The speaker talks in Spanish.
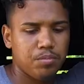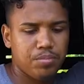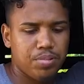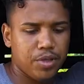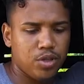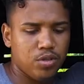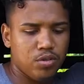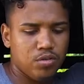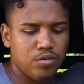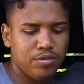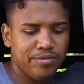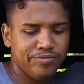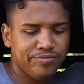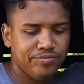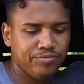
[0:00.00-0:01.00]
Pero
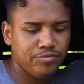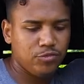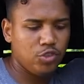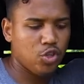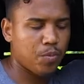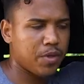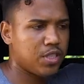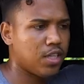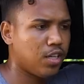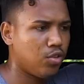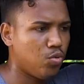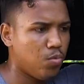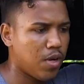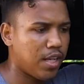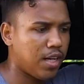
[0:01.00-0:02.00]
yo pensé que tu
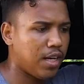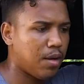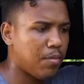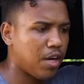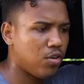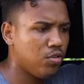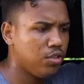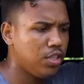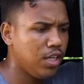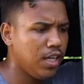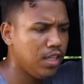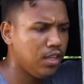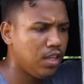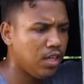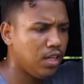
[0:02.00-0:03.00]
madre era más
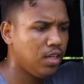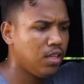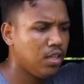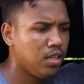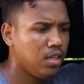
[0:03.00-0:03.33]
consciente.